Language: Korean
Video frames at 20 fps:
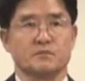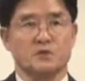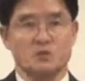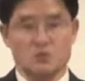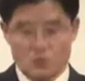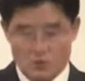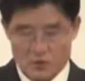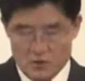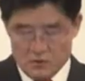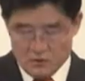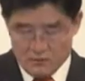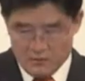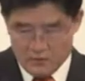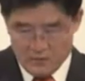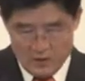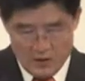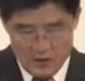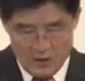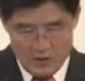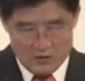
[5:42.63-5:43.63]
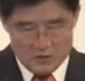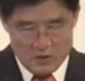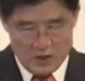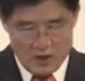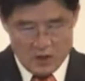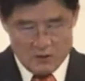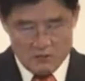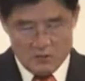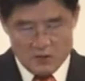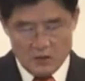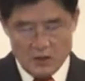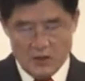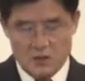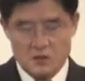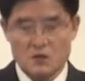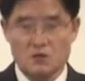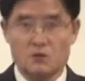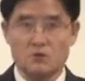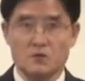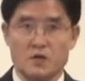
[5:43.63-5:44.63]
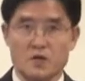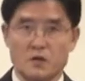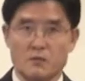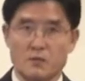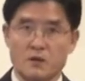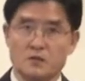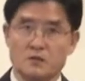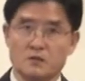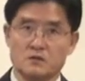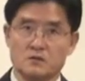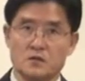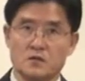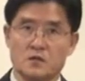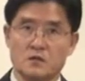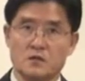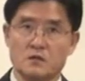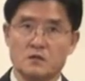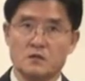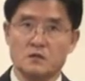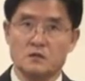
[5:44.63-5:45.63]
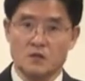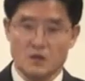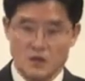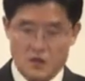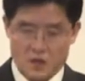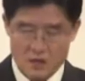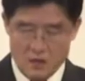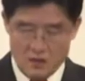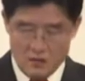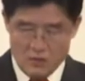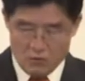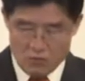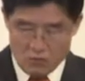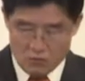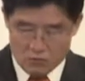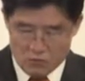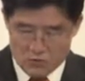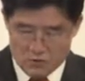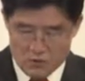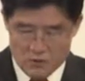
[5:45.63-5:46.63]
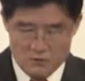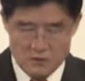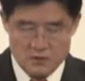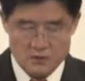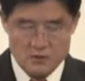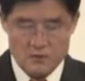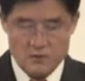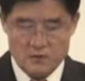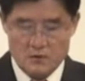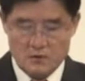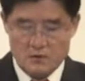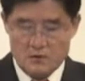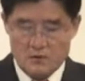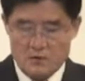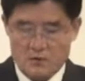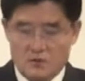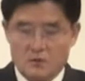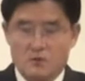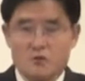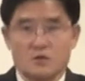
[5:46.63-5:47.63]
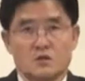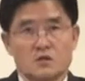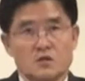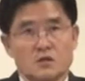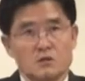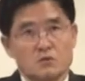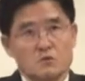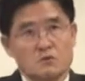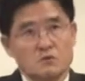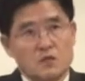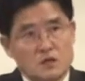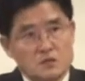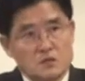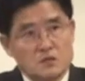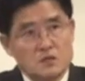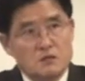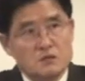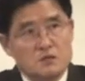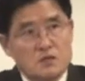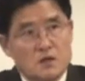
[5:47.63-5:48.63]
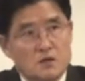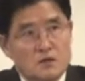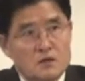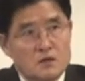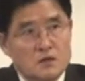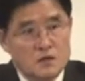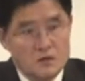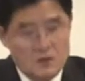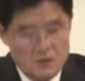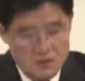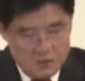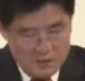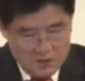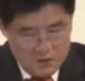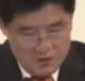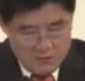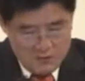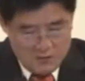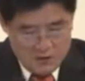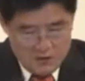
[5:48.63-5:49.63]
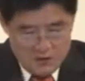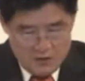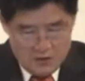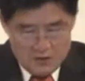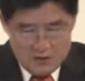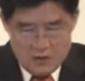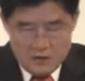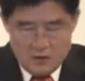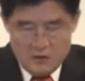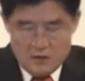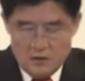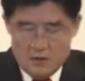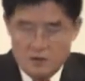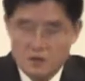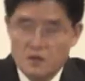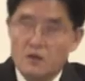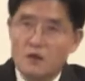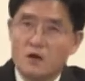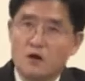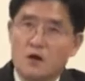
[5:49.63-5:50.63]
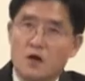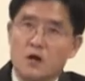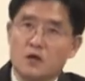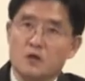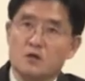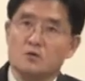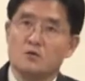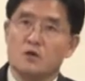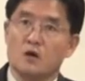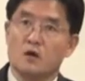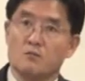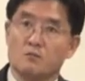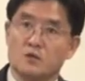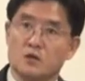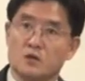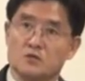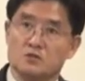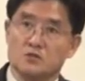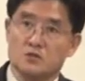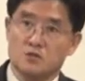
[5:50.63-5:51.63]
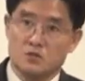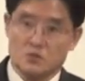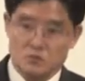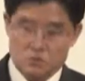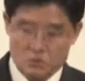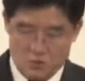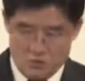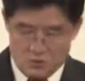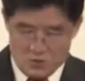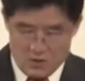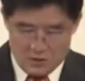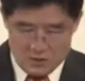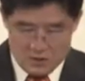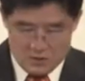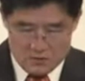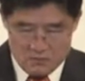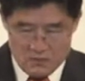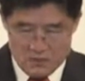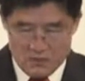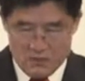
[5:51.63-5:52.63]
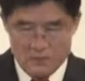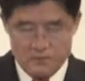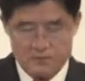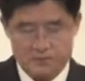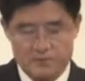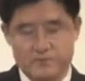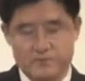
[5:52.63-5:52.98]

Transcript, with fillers: 교회는 사람을 가리지 않고 다 받아들여야 되는 하나님 공동체입니다. 그러다 보면 당연히 그 안에 의인만 있는 게 아니라 악인도 함께 섞여 들어오지 않겠습니까?